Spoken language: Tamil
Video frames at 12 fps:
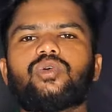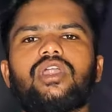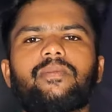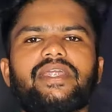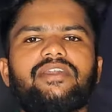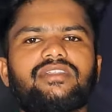
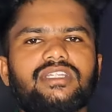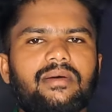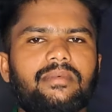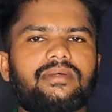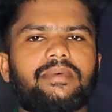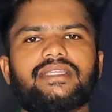அதுக்குள்ளே போயிட்டு வந்து
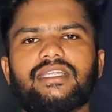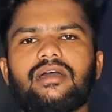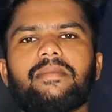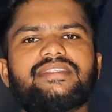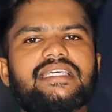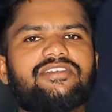நம்ம பார்த்தீங்கன்னா
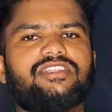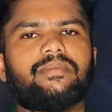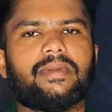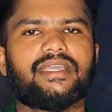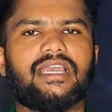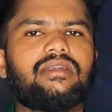மெசேஜ் வந்து
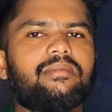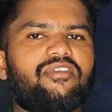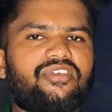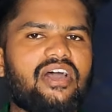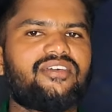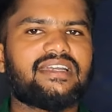பண்ணிக்கலாம் நம்ம
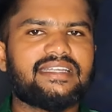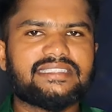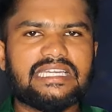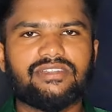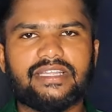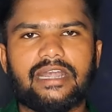ஃபேவரட்
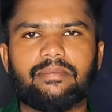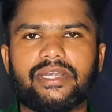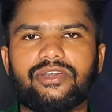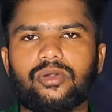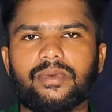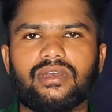லிஸ்ட்டில் வந்து ஆட்
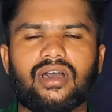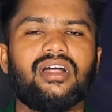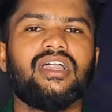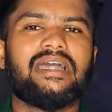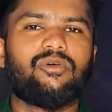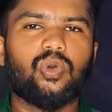பண்ணிட்டோம் அப்படின்னா
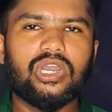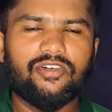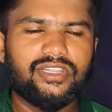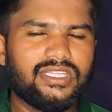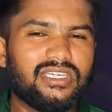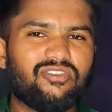உங்களுக்கு
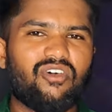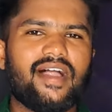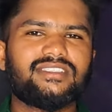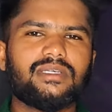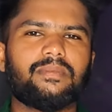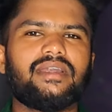வந்து
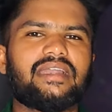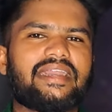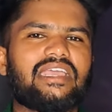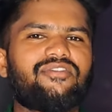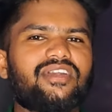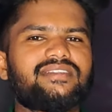வாட்ஸ்அப்பில்
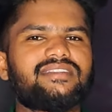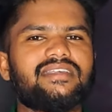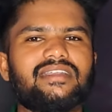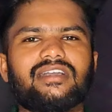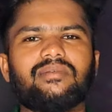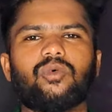நிறைய ஃப்ரெண்ட்ஸ்
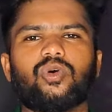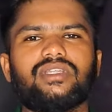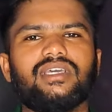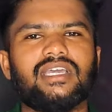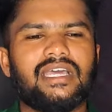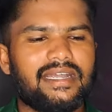இருக்கும்போது
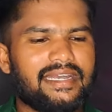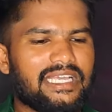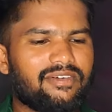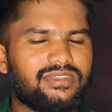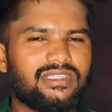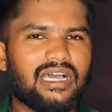
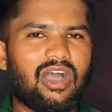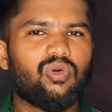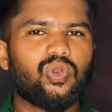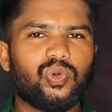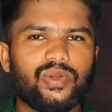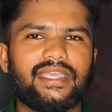நீங்கள் வந்து
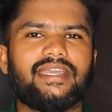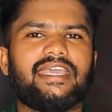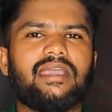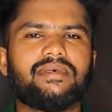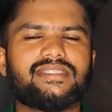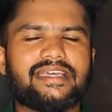அவங்களுடைய
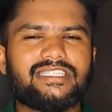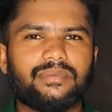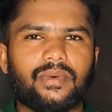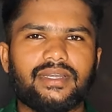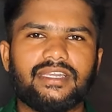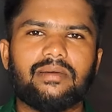நேமை சர்ச்
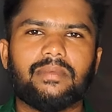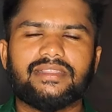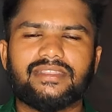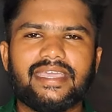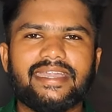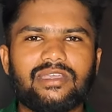பண்ணி நம்ம
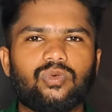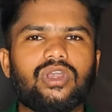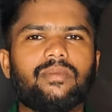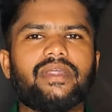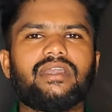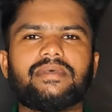தேடி
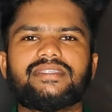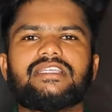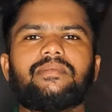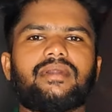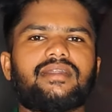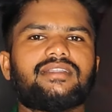உள்ளே போயிட்டு
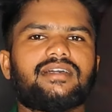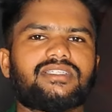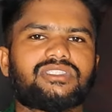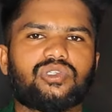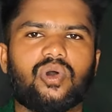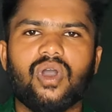மெசேஜ் பண்ணுறது
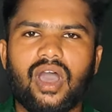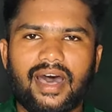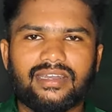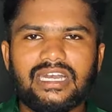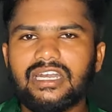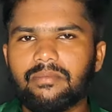கஷ்டம்
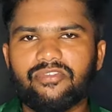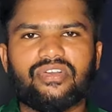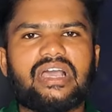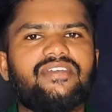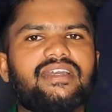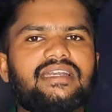அதனால் நம்ம
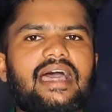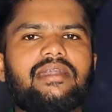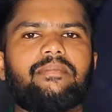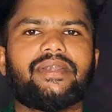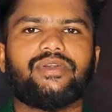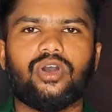ஃபேவரெட்டில்
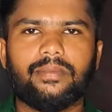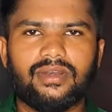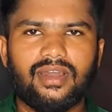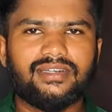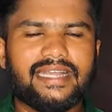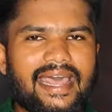ஆட் பண்ணிட்டோம்
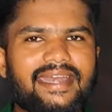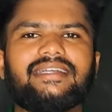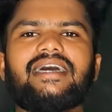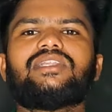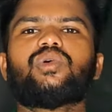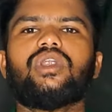அப்படின்னா
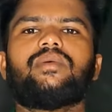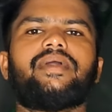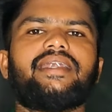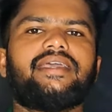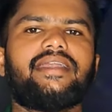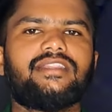டேரெக்டாக அதுக்குள்ளே
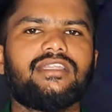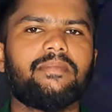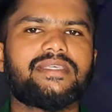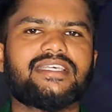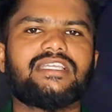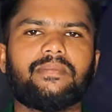போயிட்டு எடுத்து
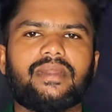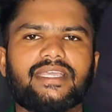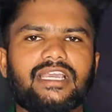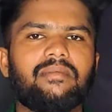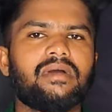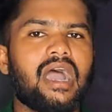மெசேஜ்
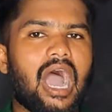பண்ணிக்கலாம்